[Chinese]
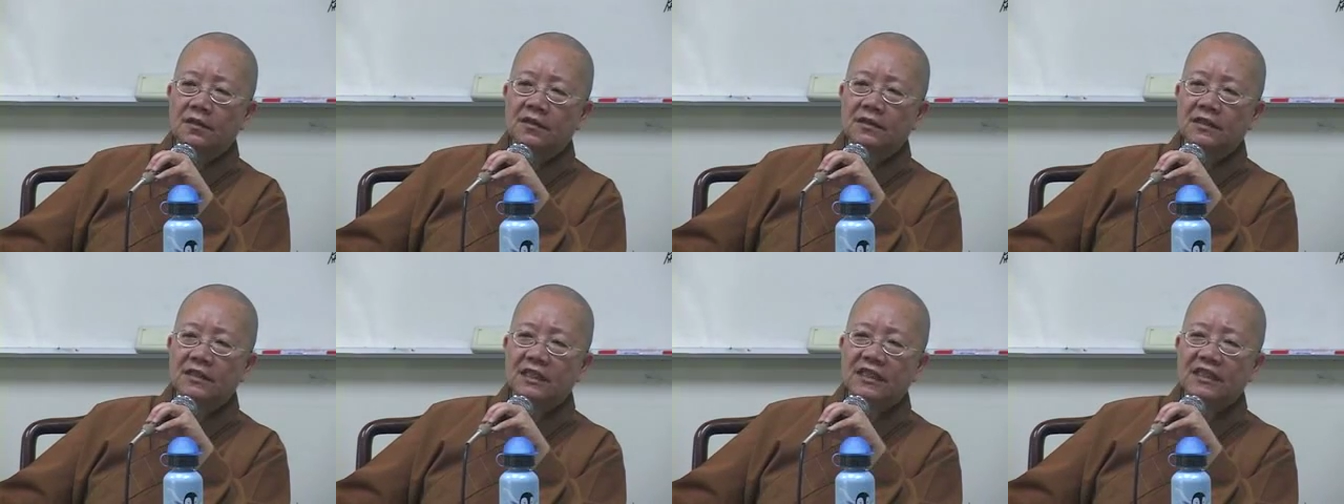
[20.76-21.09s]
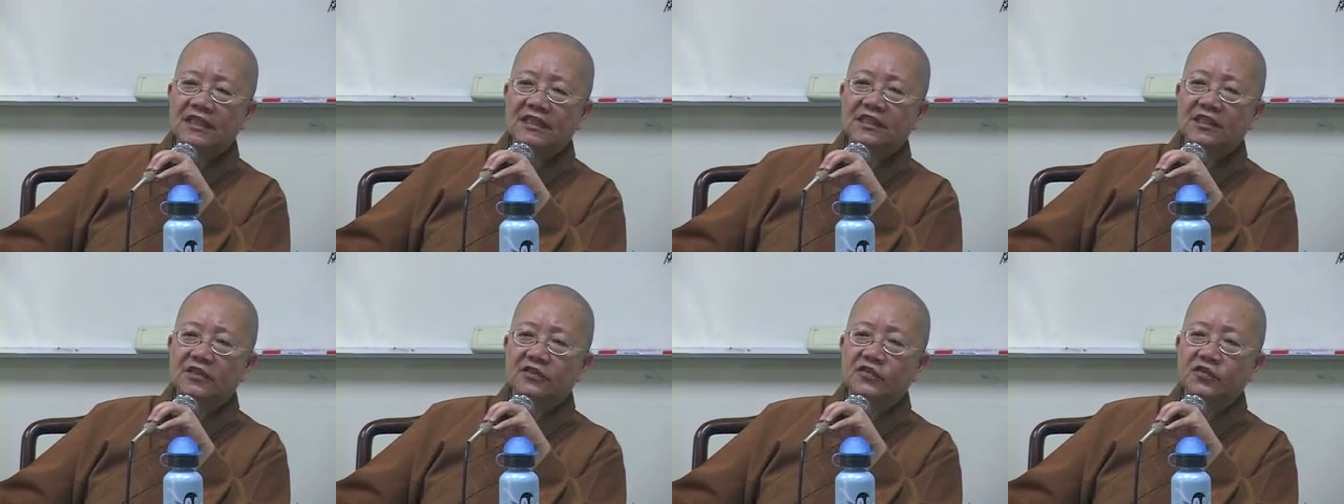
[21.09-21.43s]
那
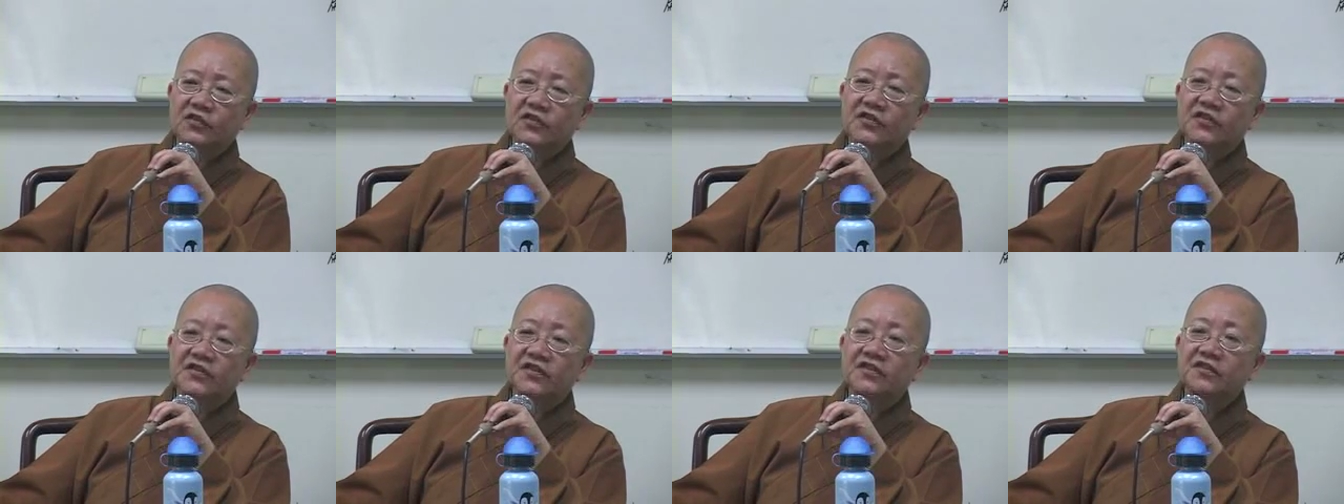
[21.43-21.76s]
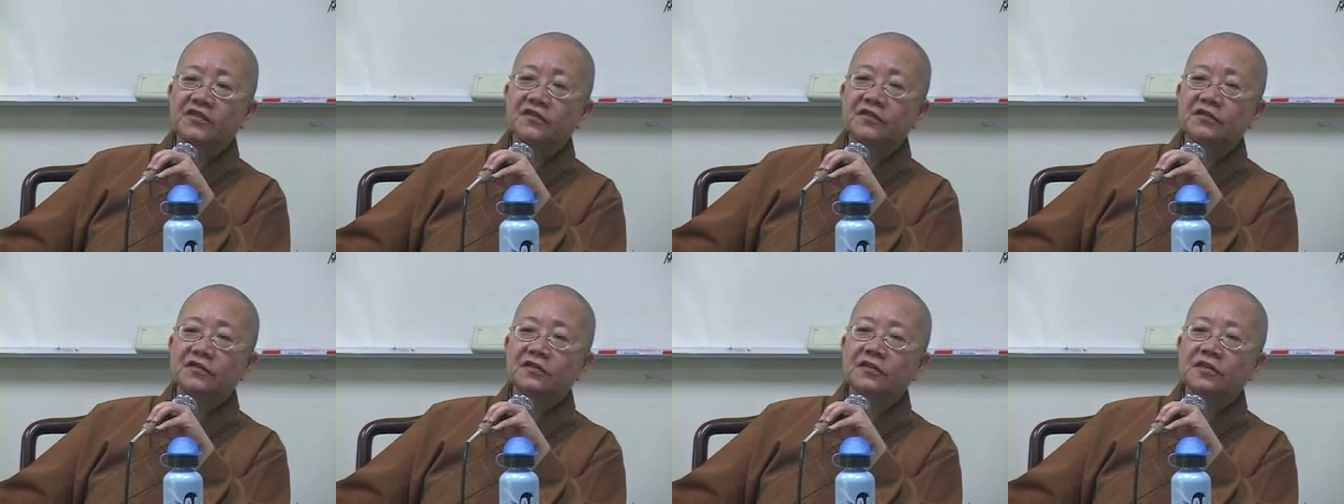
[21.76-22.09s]
个叫做诗
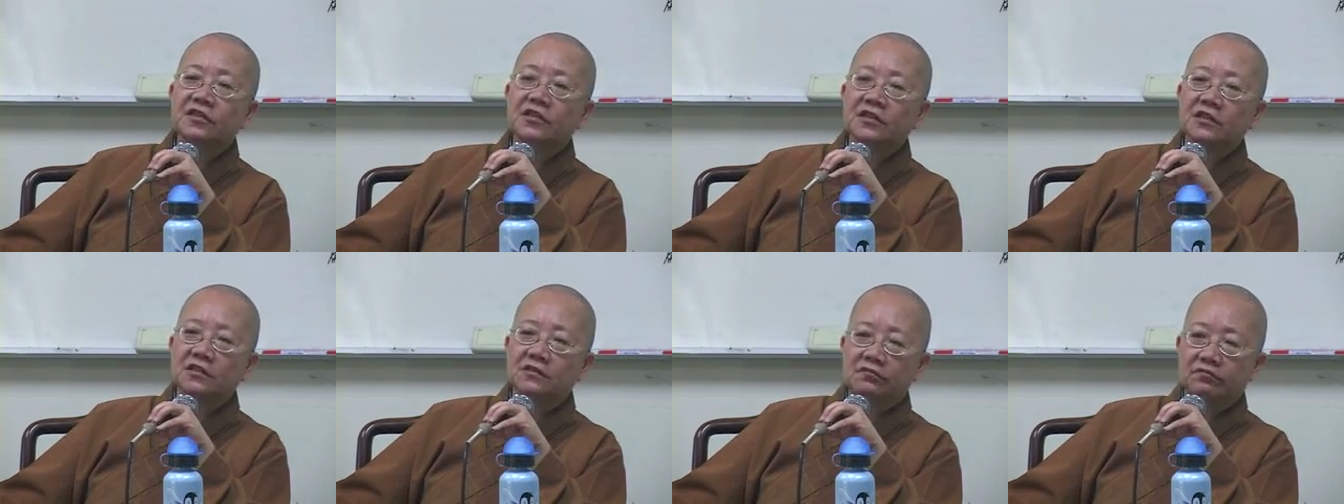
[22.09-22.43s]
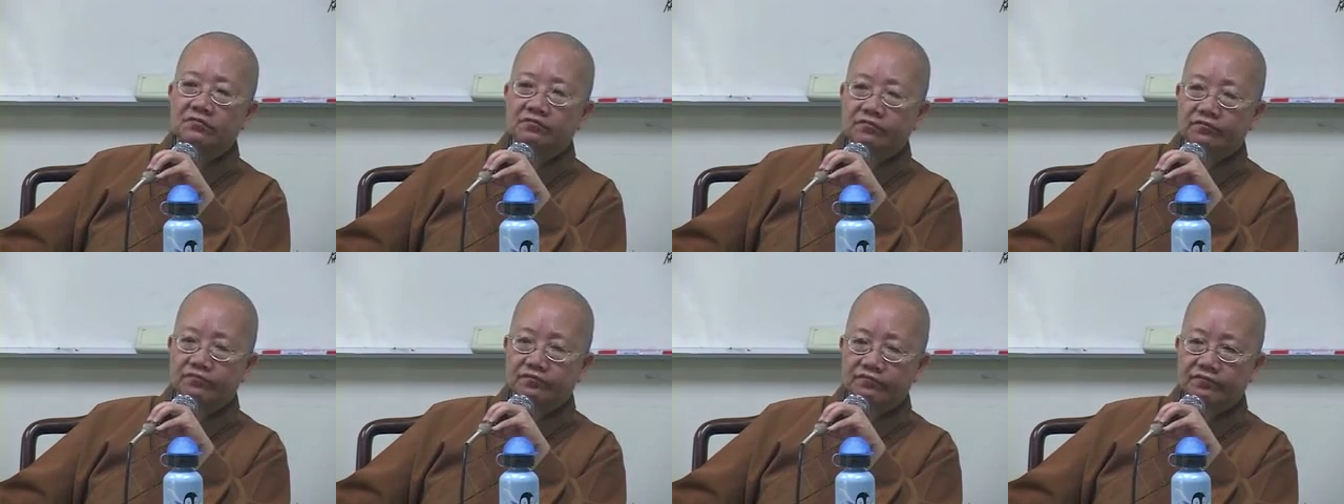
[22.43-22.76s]
妓，
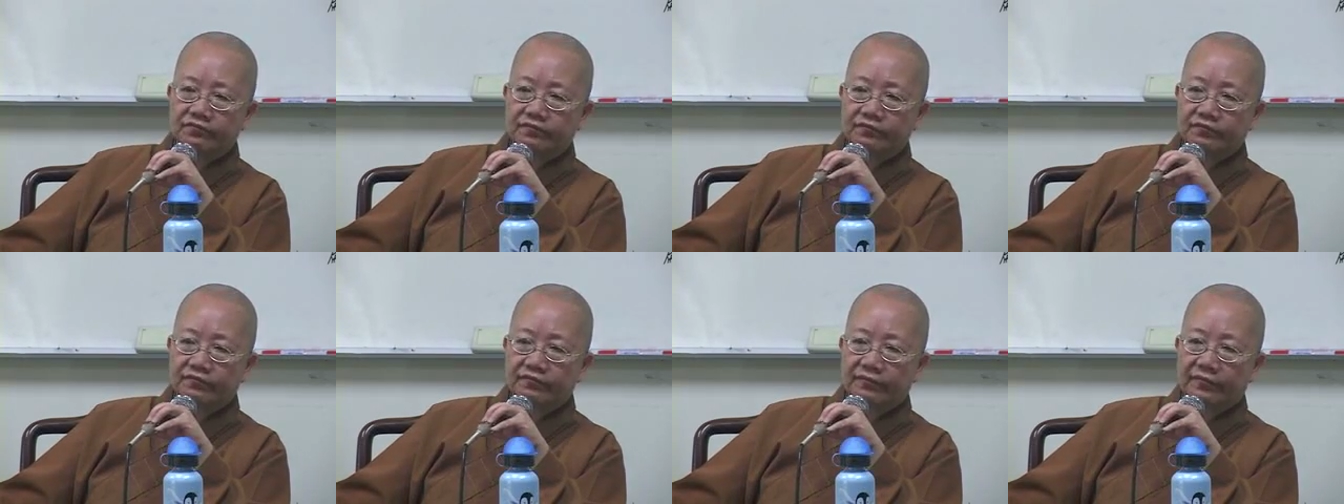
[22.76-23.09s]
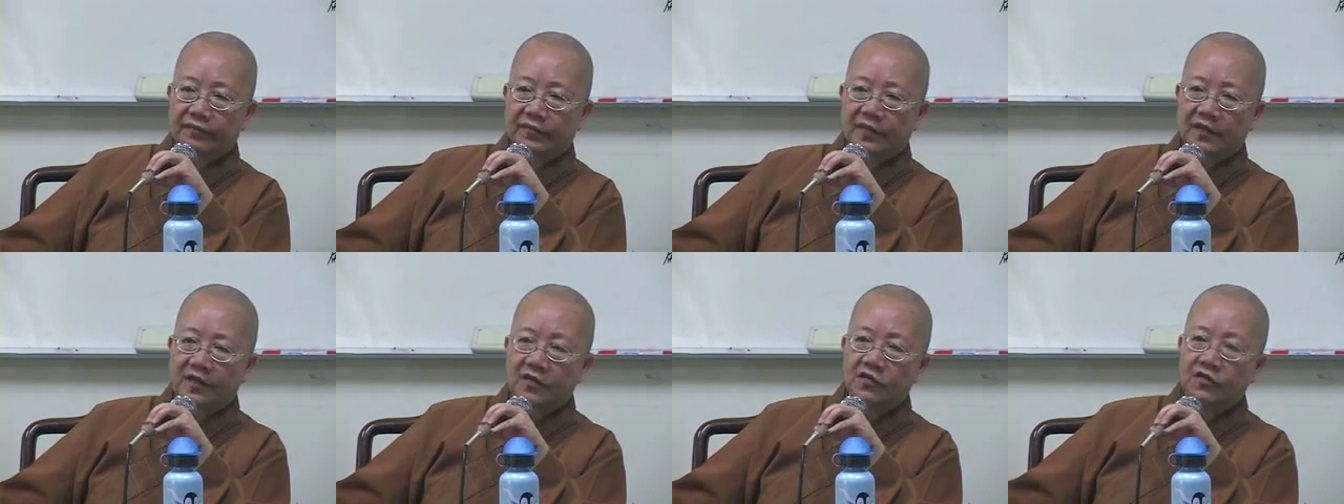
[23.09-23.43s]

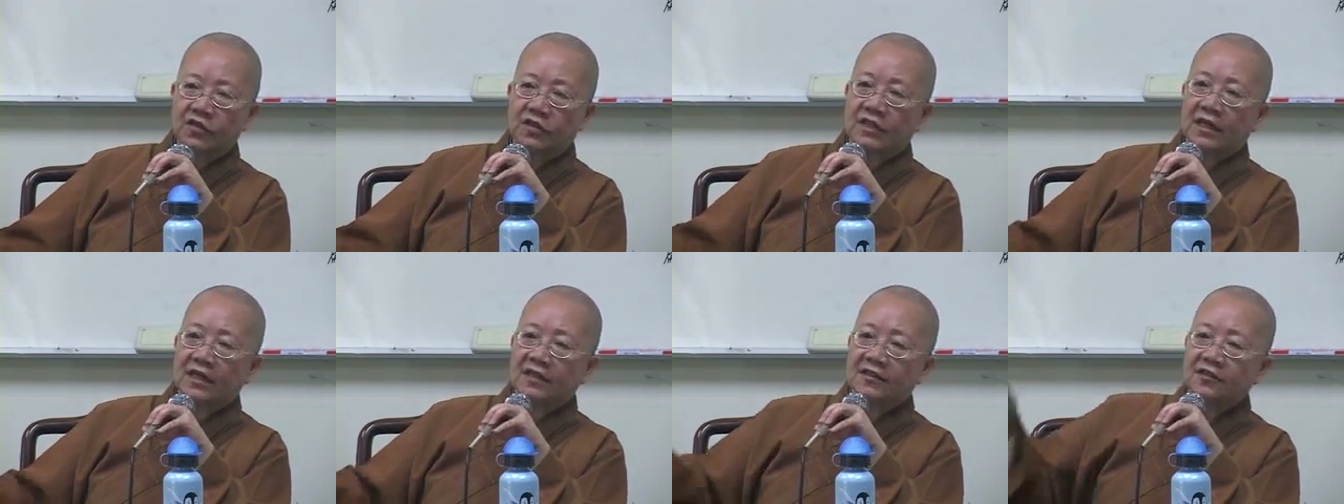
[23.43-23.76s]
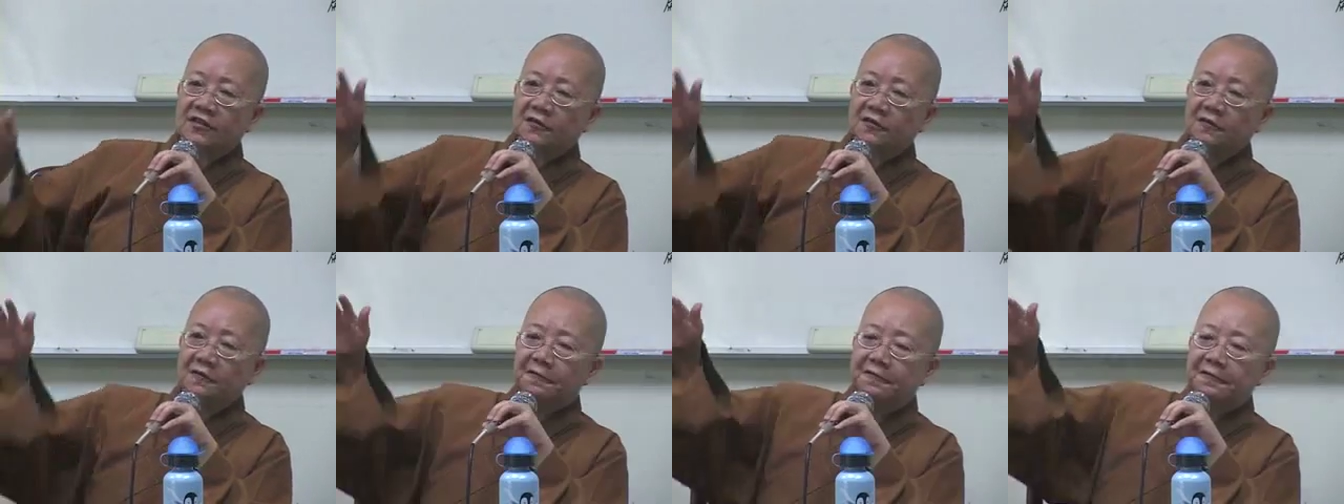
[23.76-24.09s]
所以它
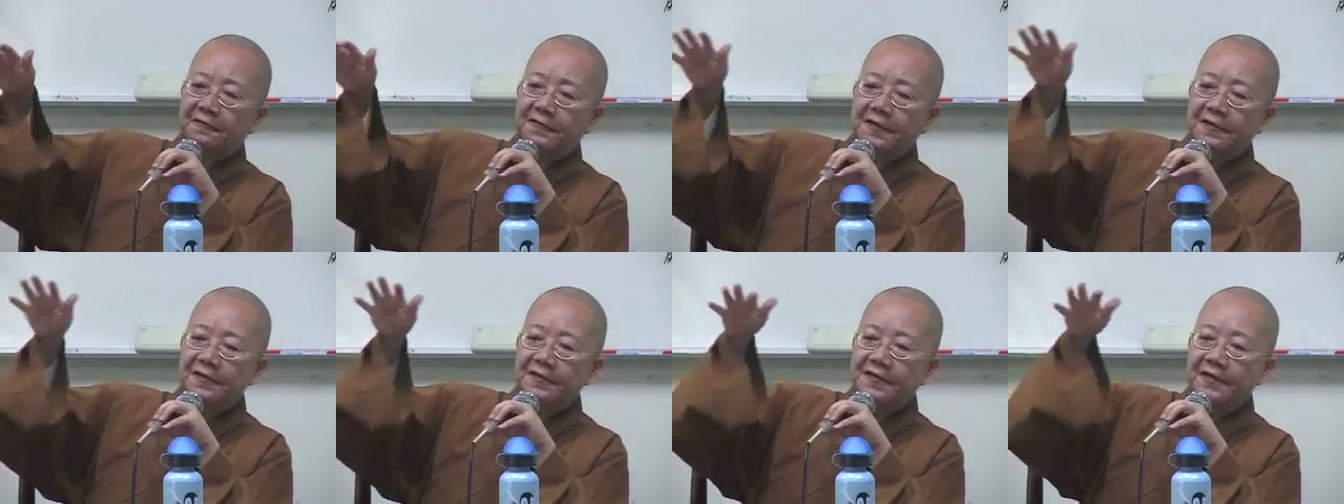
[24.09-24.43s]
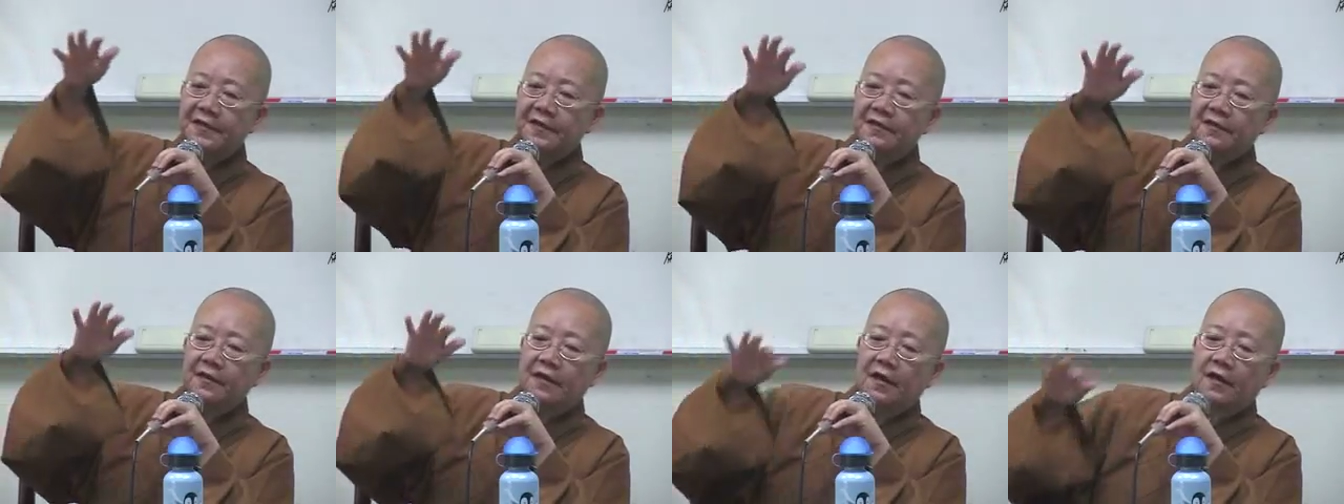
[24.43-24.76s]
是有分
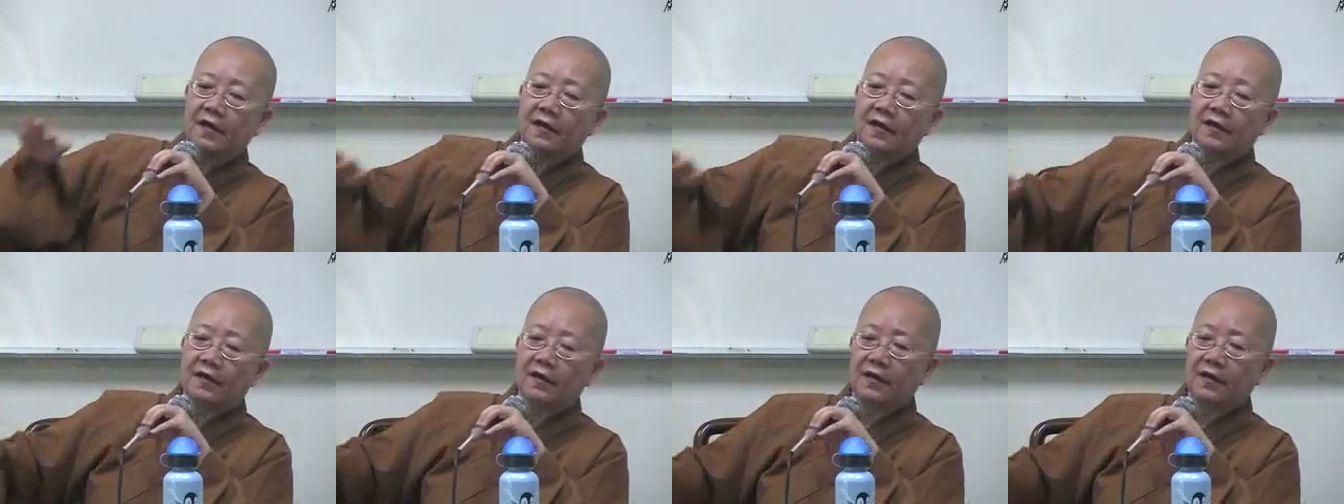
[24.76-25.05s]
的啊。